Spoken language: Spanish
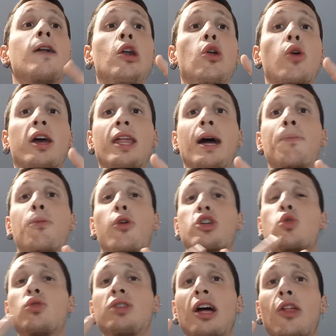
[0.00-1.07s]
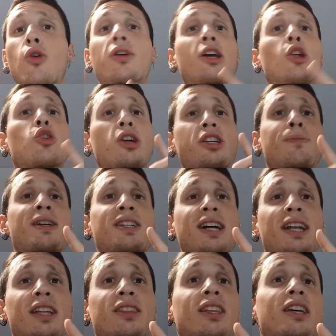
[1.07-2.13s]
lo que da por resultado que los gases más
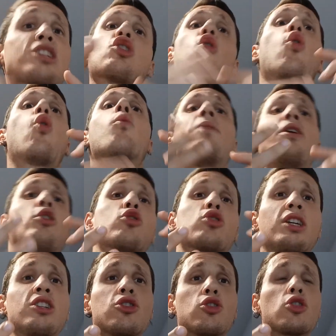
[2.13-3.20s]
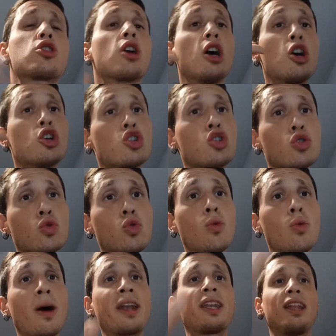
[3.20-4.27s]
calientes o menos densos
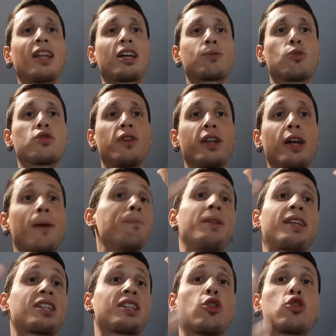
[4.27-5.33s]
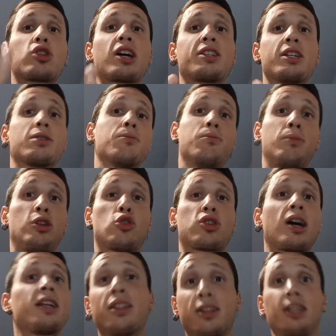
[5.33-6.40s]
suban en la atmósfera, mientras que los gases menos
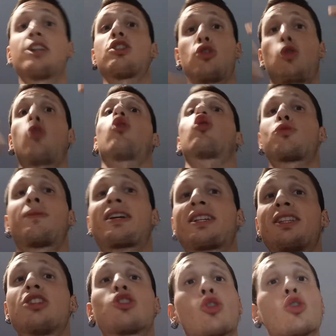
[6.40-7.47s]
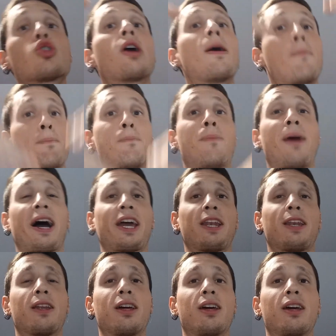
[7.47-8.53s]
calientes o los más densos bajen.